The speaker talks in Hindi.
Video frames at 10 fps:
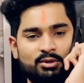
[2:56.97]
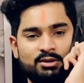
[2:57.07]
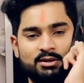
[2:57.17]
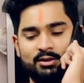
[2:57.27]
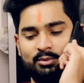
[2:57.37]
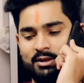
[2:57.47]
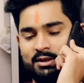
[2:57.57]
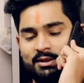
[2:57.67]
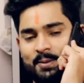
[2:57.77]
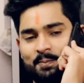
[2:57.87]
लव बोल सकता हूं ठीक
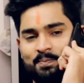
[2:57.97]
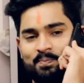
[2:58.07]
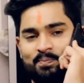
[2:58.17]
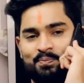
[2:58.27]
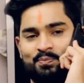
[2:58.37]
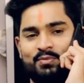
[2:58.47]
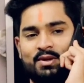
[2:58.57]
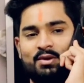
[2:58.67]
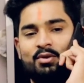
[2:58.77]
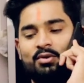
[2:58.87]
है ना
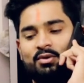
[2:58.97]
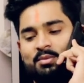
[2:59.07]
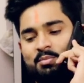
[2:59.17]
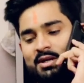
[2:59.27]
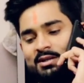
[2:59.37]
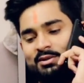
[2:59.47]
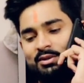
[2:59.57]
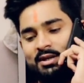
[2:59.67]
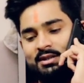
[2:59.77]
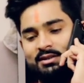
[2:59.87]
हाँ, और तो मैंने
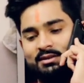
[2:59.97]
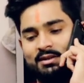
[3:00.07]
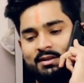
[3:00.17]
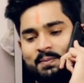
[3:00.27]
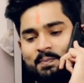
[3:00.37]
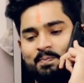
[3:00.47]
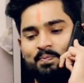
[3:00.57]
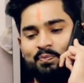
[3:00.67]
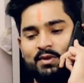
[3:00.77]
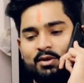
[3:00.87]
सुना है मैंने मना कर
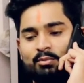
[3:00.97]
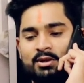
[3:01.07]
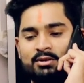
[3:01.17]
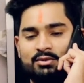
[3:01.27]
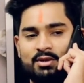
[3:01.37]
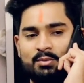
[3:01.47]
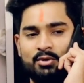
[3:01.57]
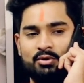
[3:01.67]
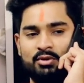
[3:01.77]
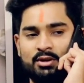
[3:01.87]
दिया और मैंने सुना है
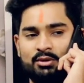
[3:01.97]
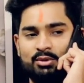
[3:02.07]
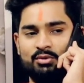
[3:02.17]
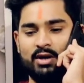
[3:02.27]
बॉयफ्रेंड